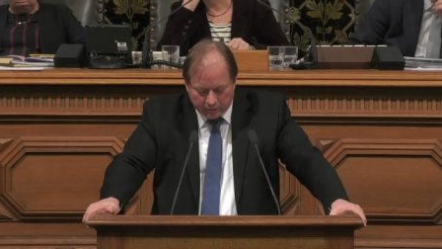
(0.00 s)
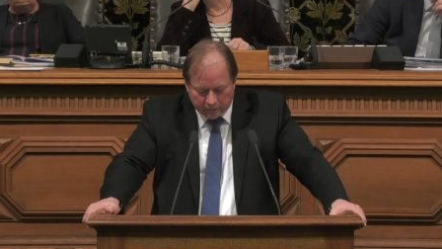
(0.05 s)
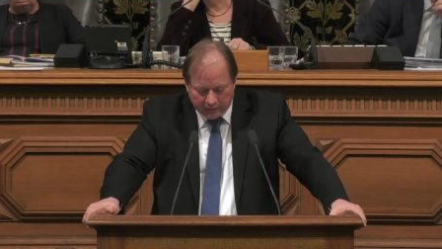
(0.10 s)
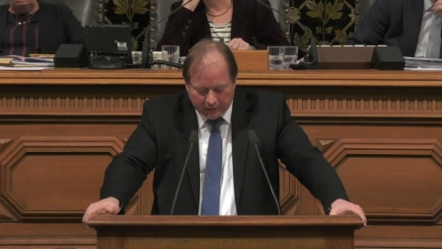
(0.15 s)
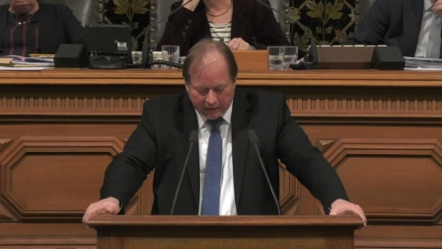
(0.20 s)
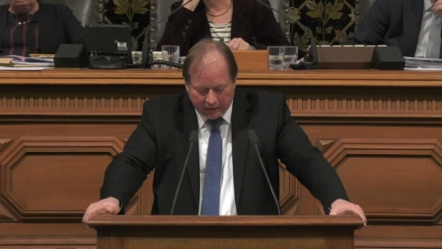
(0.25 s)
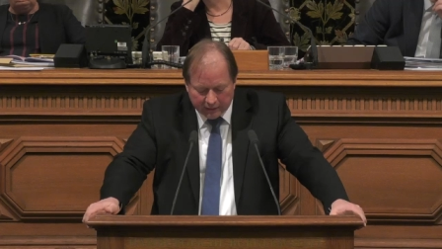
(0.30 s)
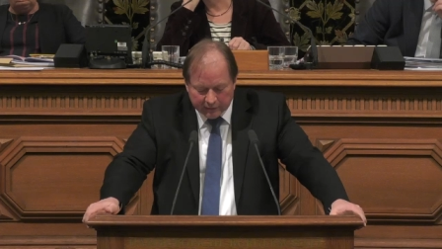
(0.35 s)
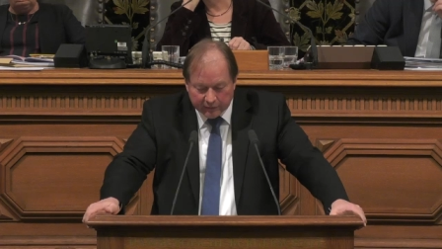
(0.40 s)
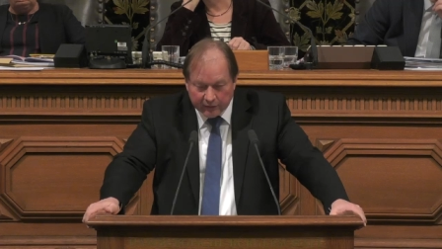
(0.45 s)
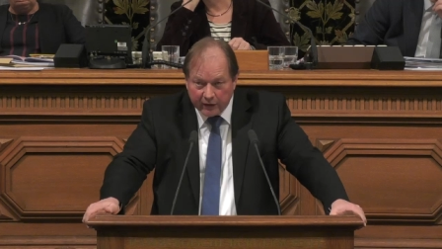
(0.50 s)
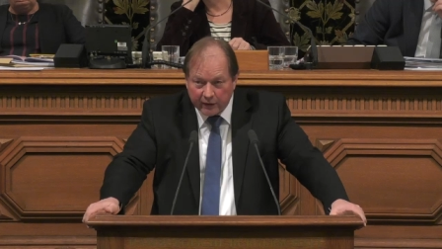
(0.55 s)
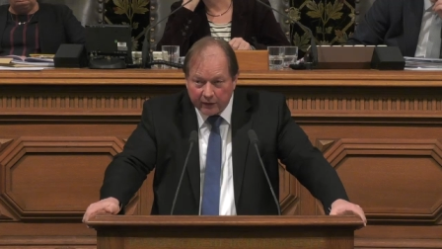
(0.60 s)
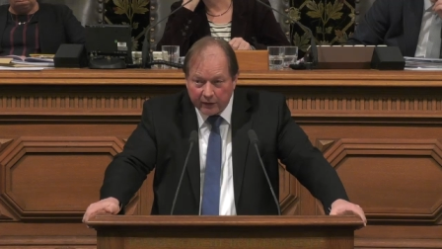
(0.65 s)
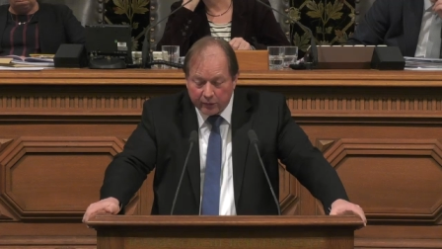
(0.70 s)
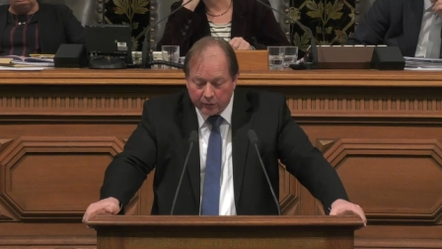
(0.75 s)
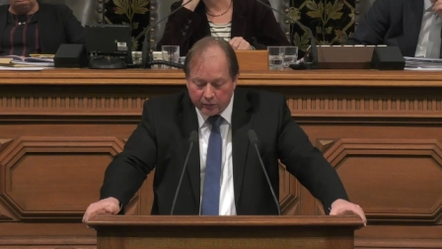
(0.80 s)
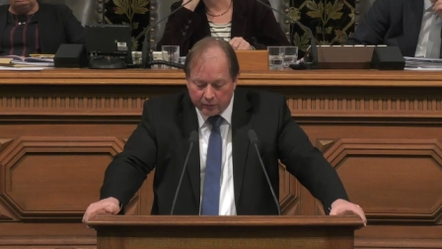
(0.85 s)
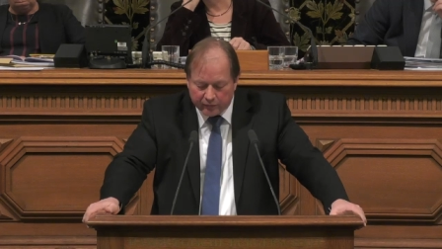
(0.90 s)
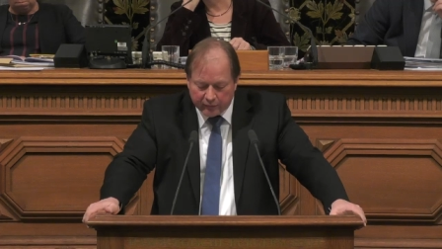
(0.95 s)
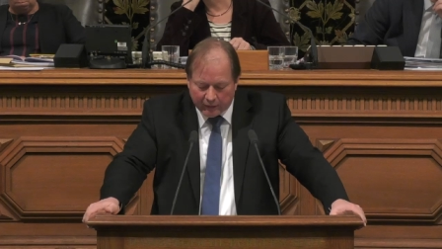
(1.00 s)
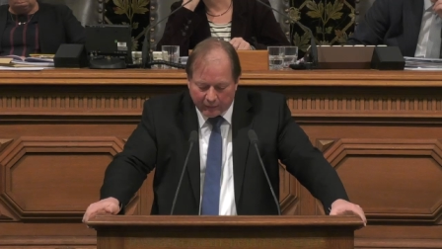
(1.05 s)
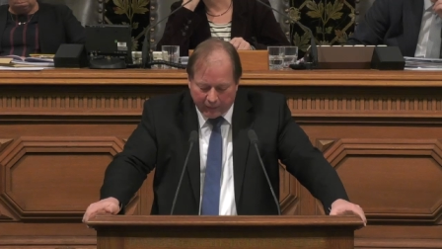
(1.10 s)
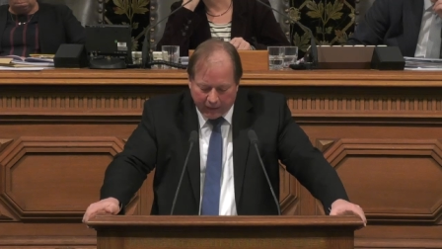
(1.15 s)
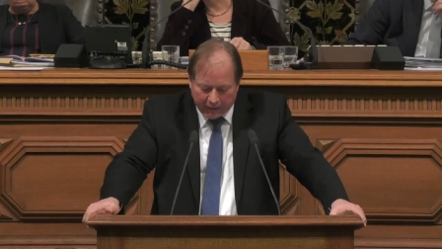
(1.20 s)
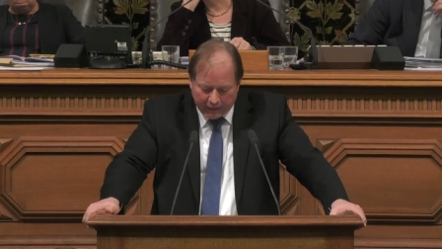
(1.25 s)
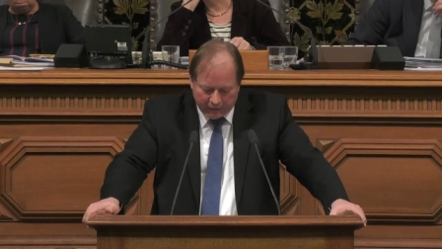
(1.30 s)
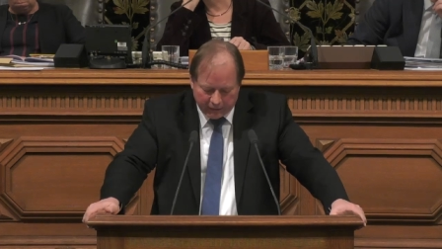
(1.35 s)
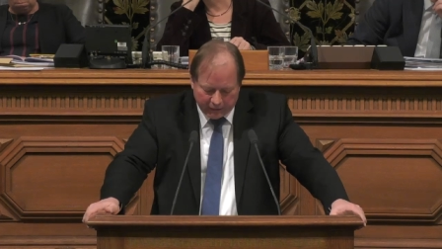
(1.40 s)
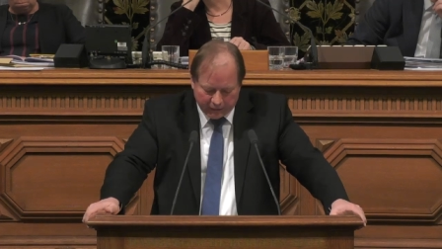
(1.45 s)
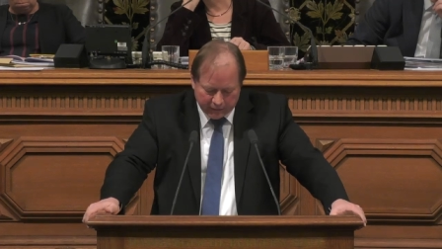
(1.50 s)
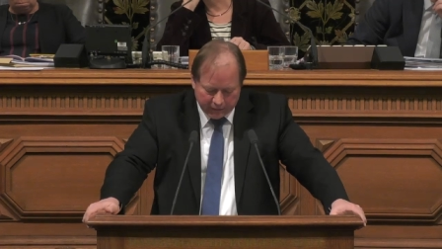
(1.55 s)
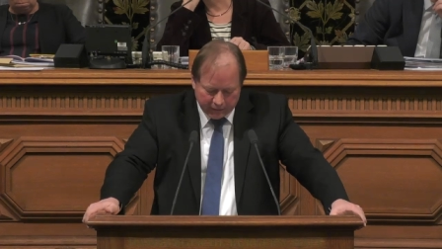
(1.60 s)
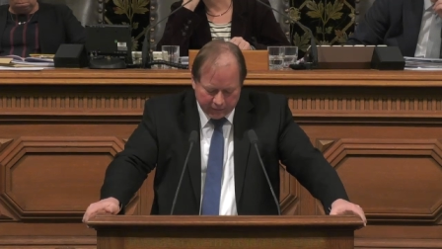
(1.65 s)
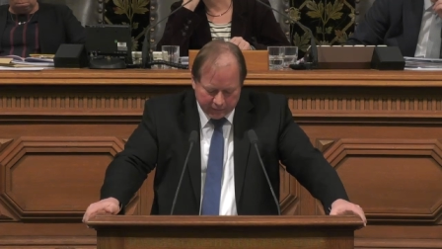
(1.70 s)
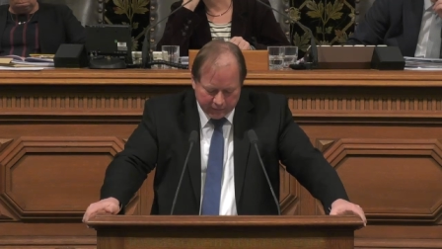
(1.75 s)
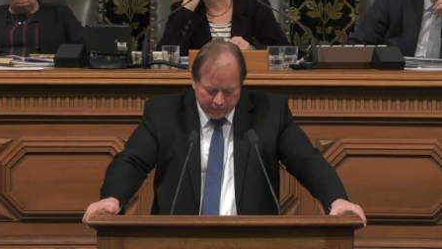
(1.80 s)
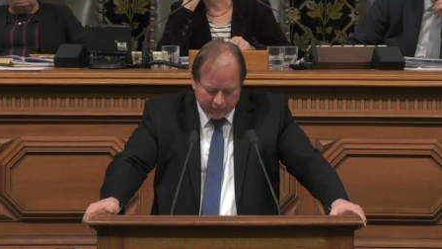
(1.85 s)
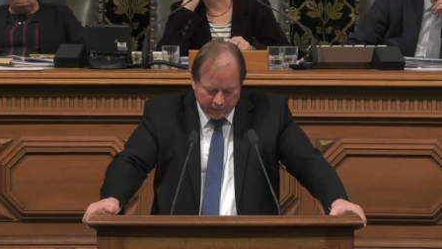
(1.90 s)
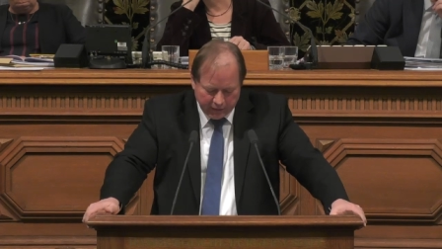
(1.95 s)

tatsächlich unvermeidlich ist,